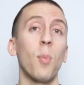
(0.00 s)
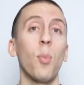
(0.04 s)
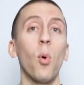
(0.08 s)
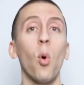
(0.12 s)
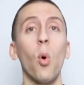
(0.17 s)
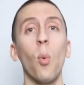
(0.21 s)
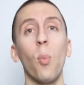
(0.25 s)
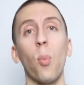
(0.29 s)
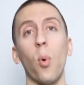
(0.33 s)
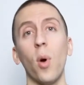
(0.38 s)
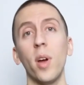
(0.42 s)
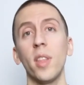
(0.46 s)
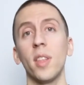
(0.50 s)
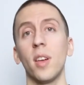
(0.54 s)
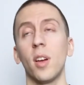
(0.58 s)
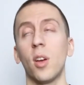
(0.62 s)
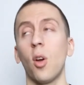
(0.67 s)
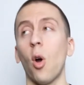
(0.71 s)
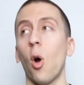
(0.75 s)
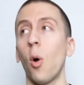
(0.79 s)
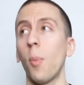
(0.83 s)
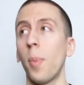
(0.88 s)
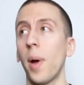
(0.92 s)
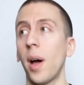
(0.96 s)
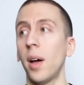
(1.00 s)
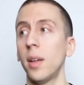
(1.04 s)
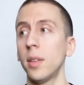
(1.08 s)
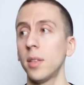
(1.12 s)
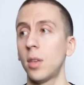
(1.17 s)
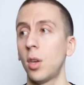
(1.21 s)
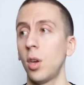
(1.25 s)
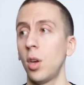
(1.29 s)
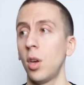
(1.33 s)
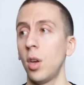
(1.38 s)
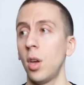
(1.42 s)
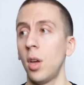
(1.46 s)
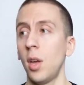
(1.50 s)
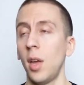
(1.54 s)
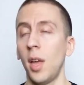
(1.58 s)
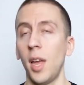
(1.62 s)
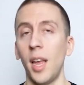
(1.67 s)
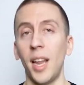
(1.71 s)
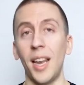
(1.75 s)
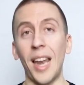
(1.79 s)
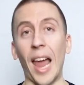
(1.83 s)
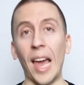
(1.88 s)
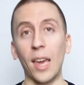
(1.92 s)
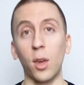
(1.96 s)
un peu au point de comprendre que
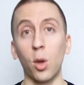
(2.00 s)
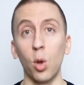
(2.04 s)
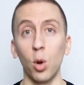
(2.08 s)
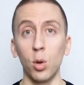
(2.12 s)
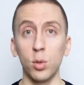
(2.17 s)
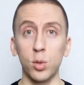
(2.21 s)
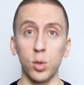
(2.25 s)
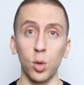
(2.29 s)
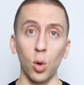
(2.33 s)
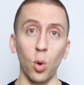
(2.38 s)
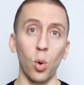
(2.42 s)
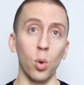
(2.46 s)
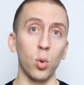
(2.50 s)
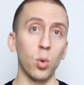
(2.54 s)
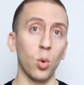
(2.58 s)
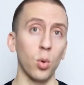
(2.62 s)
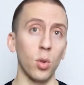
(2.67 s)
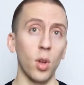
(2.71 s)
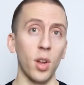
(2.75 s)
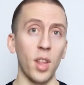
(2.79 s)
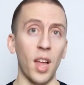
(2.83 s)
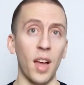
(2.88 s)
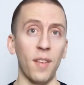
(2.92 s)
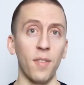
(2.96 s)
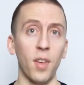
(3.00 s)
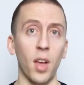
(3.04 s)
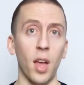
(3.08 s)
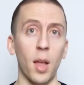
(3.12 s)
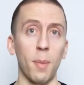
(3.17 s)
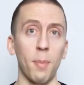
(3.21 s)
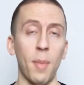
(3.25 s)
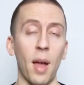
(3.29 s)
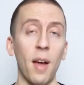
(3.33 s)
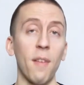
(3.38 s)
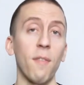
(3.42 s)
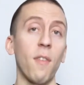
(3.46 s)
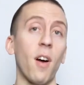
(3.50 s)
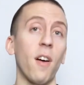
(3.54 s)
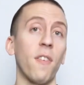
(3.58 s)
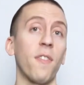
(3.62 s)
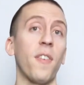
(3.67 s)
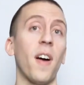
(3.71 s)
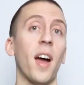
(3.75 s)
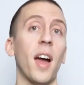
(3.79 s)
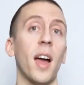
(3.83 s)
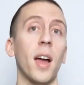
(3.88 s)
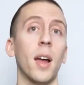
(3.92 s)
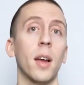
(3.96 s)
la culture autour d'un environnement va
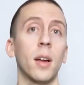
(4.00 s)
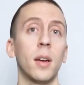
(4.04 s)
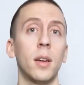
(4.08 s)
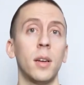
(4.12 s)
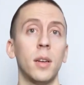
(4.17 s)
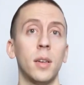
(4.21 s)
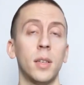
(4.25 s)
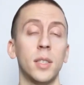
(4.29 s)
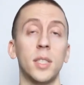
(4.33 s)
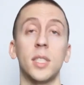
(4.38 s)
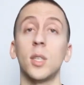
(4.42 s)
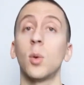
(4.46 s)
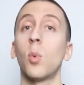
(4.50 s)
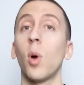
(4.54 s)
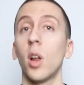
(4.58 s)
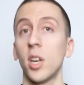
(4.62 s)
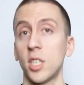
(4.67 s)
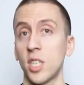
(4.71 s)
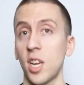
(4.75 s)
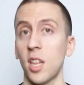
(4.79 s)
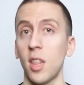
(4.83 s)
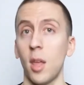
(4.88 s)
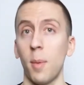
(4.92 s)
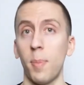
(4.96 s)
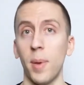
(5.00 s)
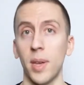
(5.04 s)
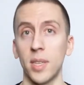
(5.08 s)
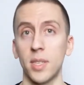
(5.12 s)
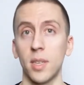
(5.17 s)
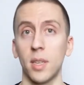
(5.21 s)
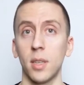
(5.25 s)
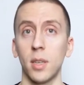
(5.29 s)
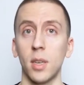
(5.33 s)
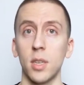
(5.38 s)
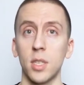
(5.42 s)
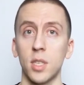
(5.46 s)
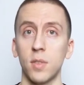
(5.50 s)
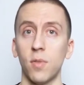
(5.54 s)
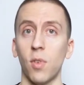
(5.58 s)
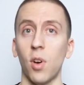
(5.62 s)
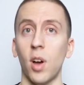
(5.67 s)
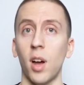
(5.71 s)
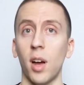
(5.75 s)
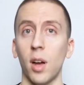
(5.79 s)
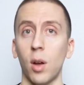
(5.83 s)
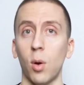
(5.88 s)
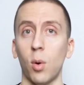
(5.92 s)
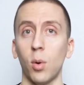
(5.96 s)
faire c'est quoi le genre de personnes que tu
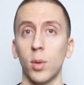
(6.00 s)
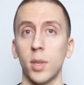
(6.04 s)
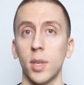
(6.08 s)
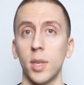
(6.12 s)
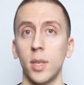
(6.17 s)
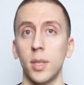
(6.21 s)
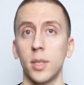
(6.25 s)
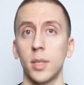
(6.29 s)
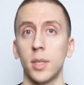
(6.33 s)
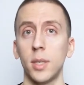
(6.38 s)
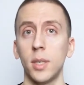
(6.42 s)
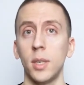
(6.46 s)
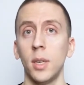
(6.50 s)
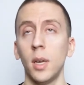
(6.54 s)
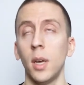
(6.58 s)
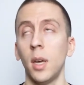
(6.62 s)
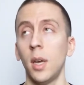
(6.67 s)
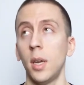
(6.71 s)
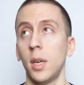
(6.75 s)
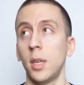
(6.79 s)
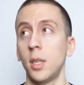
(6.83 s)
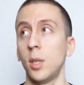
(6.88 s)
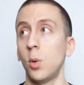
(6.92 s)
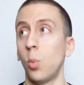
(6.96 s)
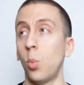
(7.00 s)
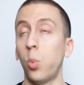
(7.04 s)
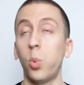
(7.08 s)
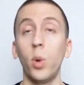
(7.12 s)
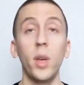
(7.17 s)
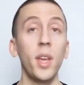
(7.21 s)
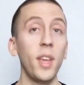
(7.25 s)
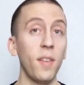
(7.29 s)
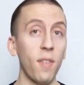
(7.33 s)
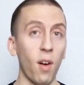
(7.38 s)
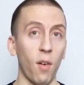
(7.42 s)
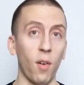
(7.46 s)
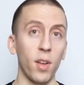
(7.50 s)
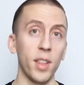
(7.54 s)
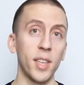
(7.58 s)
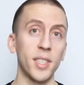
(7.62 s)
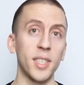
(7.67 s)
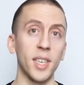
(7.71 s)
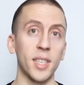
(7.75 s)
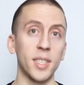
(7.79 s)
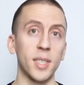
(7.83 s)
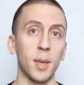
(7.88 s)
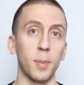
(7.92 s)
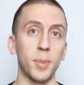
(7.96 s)
vas rencontrer. Oui, il va y avoir
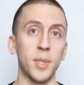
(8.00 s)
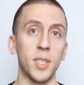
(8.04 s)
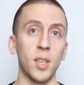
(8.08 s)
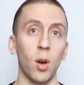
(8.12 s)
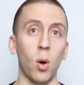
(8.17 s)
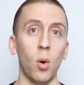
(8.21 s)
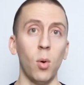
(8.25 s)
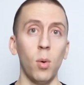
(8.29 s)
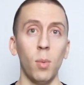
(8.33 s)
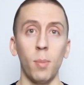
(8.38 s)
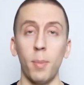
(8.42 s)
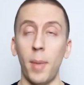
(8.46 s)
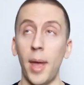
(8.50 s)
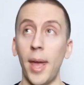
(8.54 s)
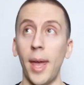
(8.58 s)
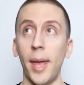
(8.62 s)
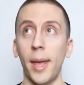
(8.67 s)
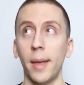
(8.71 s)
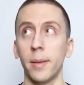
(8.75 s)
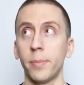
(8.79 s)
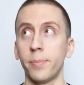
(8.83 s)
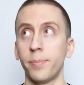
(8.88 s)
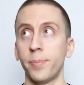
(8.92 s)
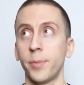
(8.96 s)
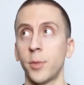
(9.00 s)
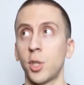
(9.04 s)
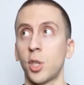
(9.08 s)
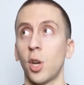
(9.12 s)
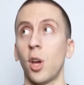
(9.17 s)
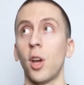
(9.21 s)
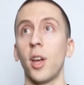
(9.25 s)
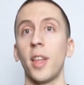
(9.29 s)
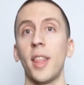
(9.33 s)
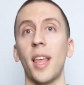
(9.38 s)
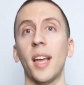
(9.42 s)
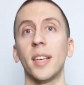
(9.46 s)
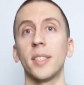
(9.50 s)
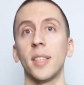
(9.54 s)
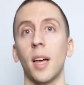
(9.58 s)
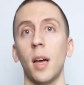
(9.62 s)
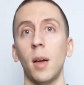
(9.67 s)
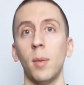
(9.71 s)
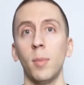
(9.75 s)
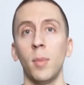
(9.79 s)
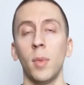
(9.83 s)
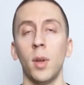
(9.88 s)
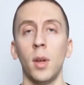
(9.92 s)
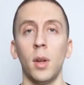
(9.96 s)
des exceptions, mais je te un
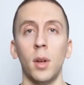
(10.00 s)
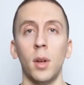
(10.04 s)
exemple.